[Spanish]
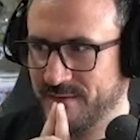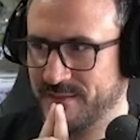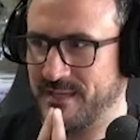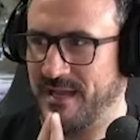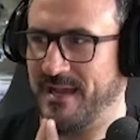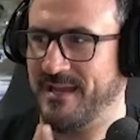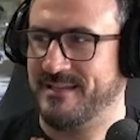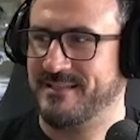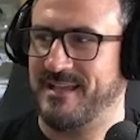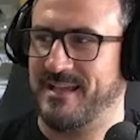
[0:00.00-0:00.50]
O
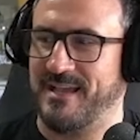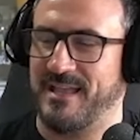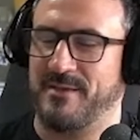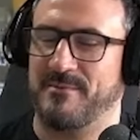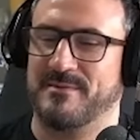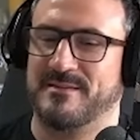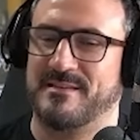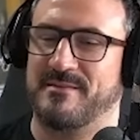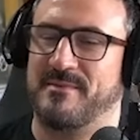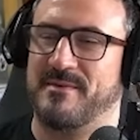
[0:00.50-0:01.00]
sea, es que que
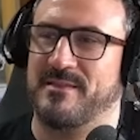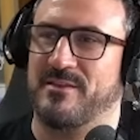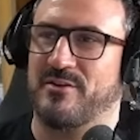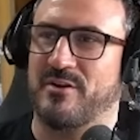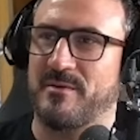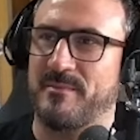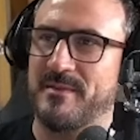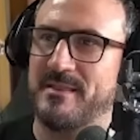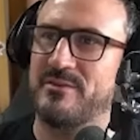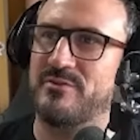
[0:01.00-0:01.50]
lleves
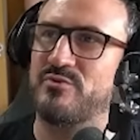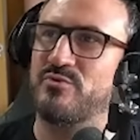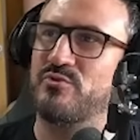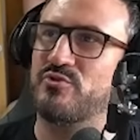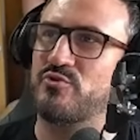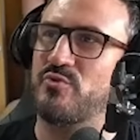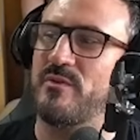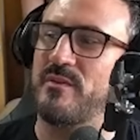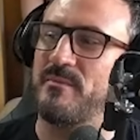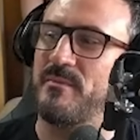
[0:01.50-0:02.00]
cementerio, que metas
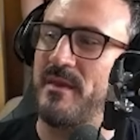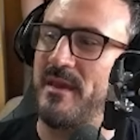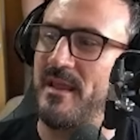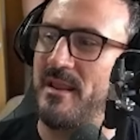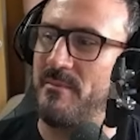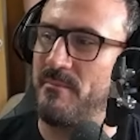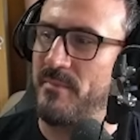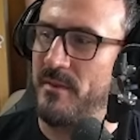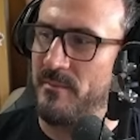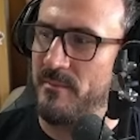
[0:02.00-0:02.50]
unos duendes
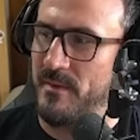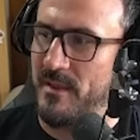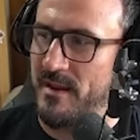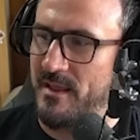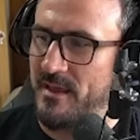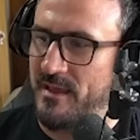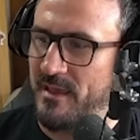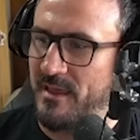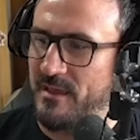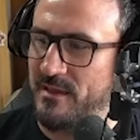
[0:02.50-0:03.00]
Miguel en
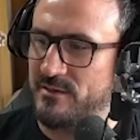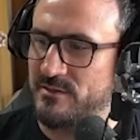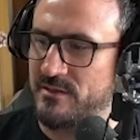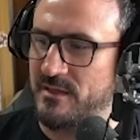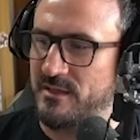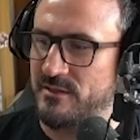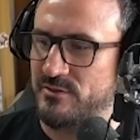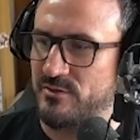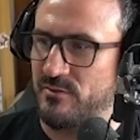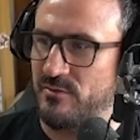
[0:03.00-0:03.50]
primera eh, es
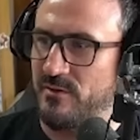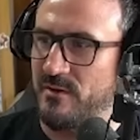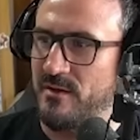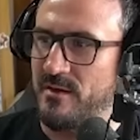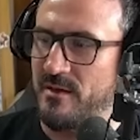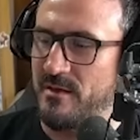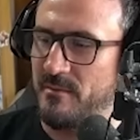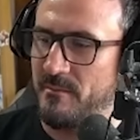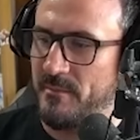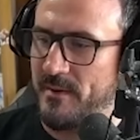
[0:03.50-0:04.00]
esto.
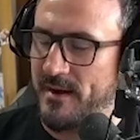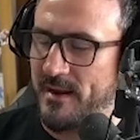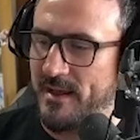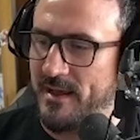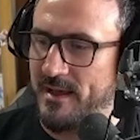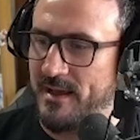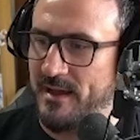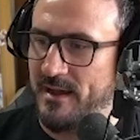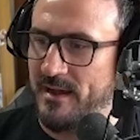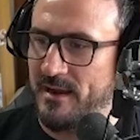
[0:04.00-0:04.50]

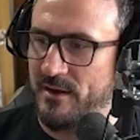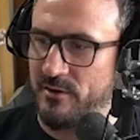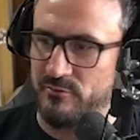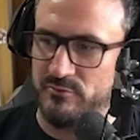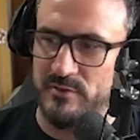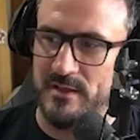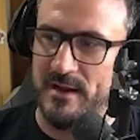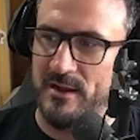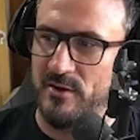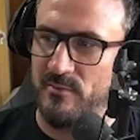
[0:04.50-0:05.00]
Para
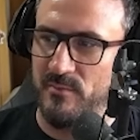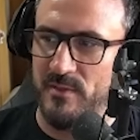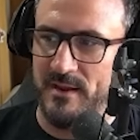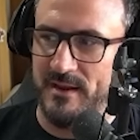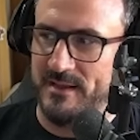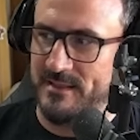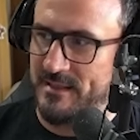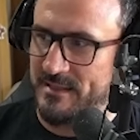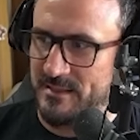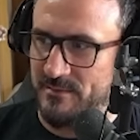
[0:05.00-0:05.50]
rotar,
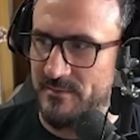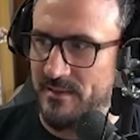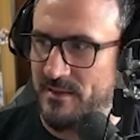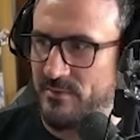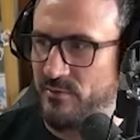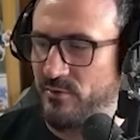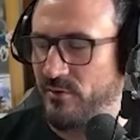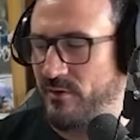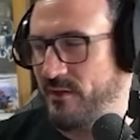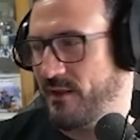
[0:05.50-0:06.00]
acomodar y que te active
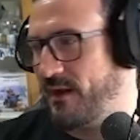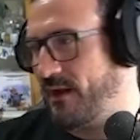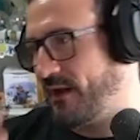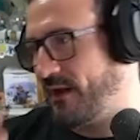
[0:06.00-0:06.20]
la torre del